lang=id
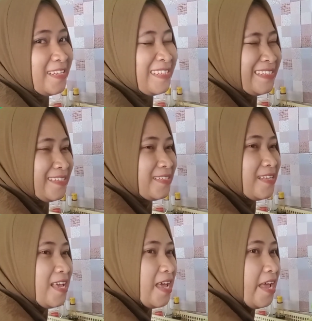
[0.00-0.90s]
nggak nih
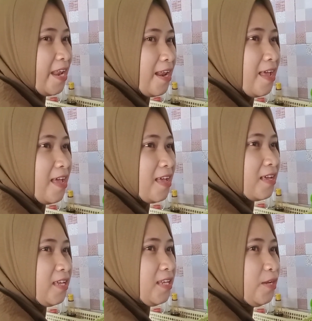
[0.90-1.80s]
kira-kira? Enak.
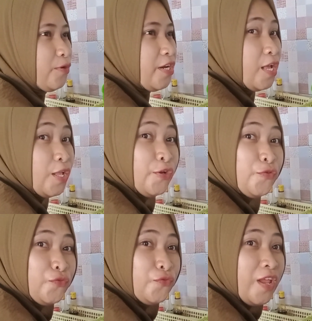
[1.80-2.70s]
Enak banget dari ya. Dari
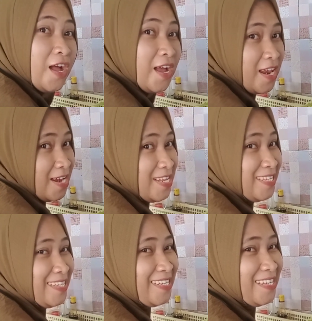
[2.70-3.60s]
dulu langganan di
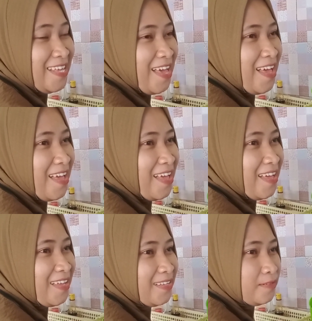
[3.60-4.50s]
sini. Oh, ya. dari dulu
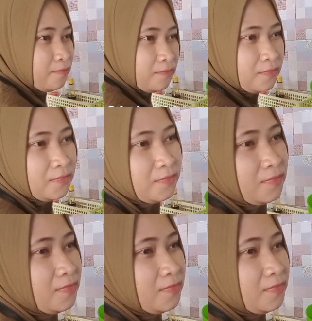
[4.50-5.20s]
langganan di sini ya.